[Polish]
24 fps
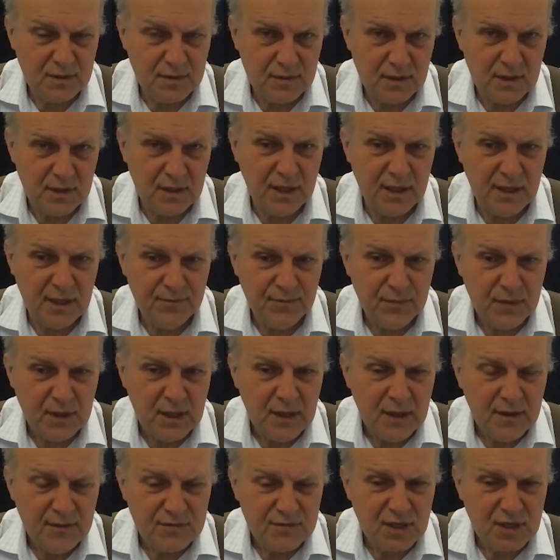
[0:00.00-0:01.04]
A
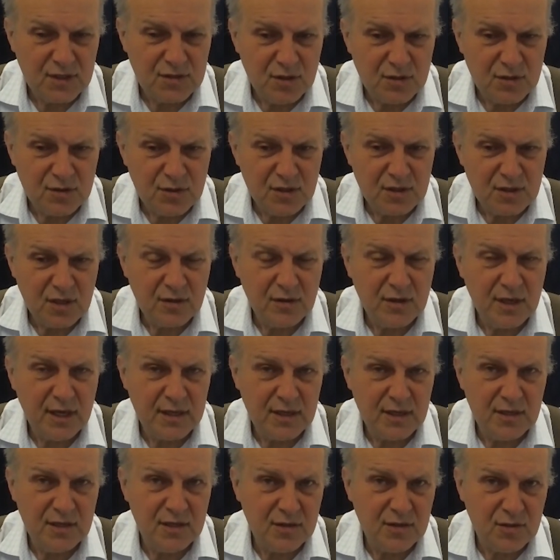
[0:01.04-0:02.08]
w zależności od tego,
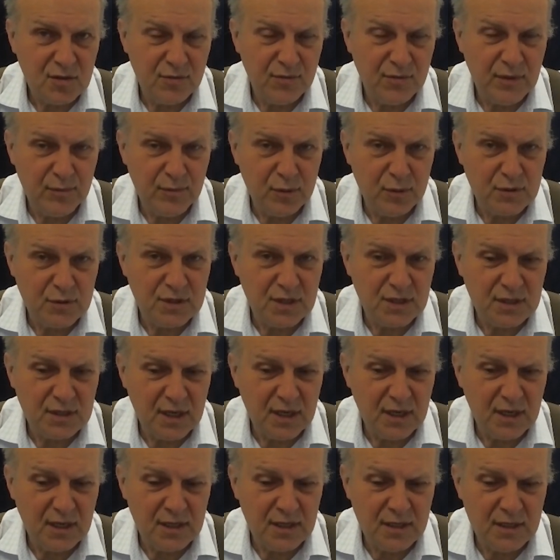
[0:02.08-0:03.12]
jaki kto ma budżet,
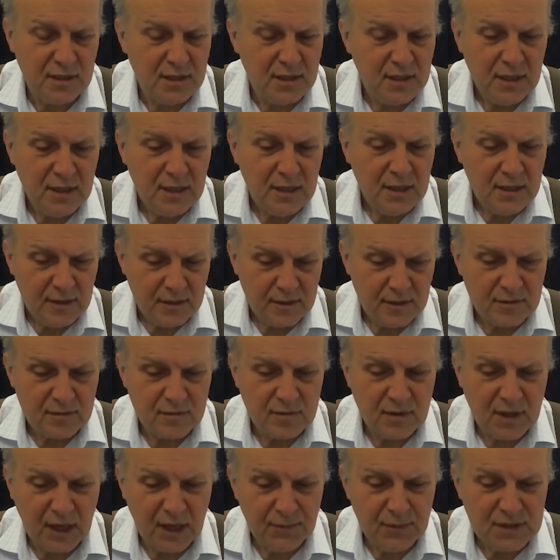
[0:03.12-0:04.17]
ale
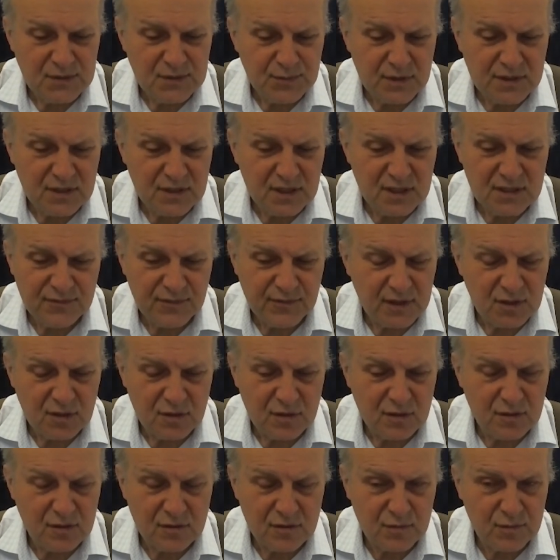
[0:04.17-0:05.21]
dla bezpieczeństwa
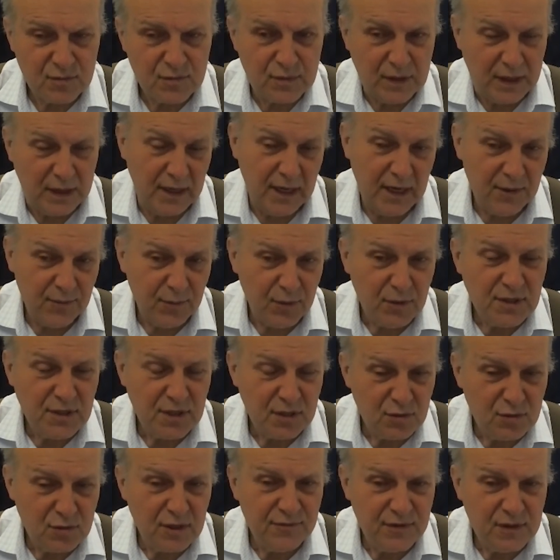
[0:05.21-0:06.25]
to, albo
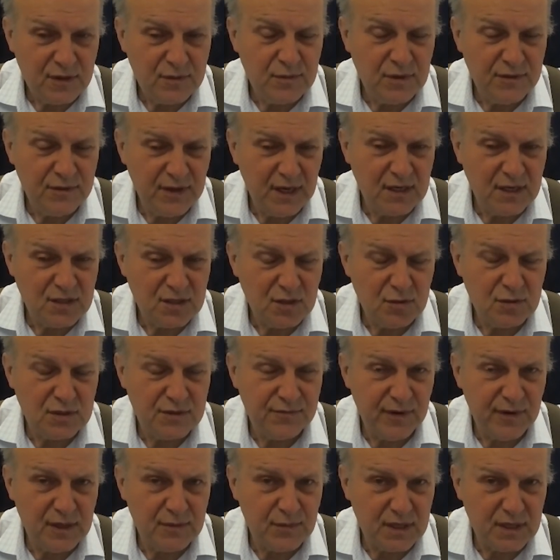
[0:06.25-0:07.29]
niektóre firmy większe
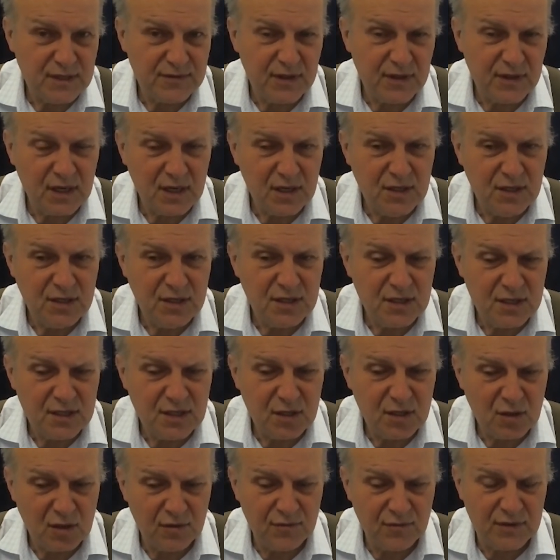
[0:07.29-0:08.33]
używają tak zwanych linii
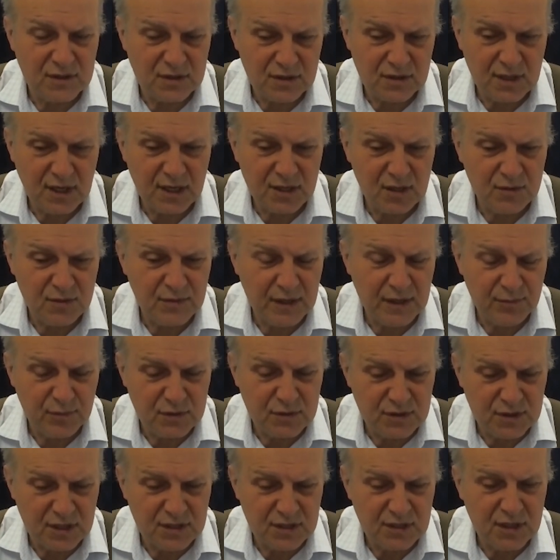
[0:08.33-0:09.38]
kredytowych, czyli jadą na
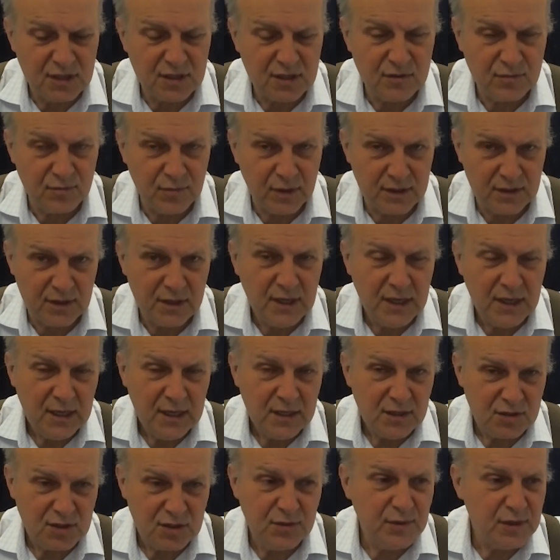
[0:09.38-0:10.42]
budżecie chyba
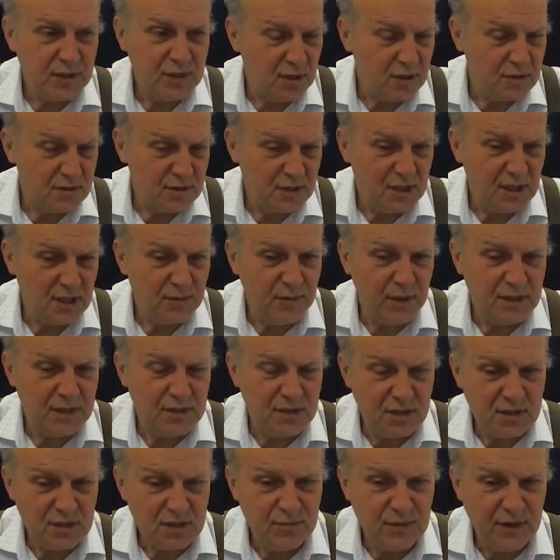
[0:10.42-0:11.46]
3 miesiące niech będzie,
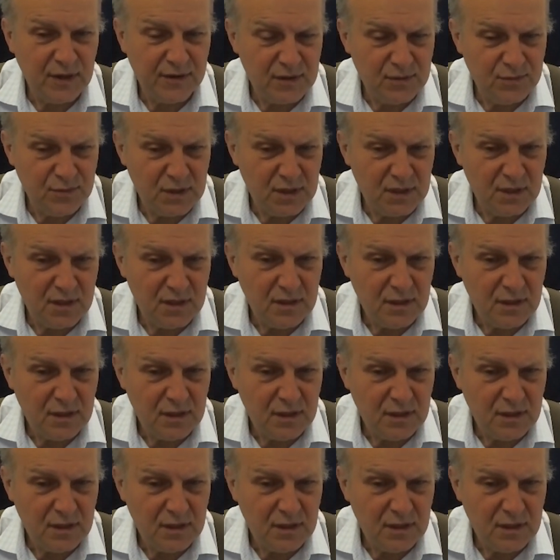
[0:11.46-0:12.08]
czy nawet mniej,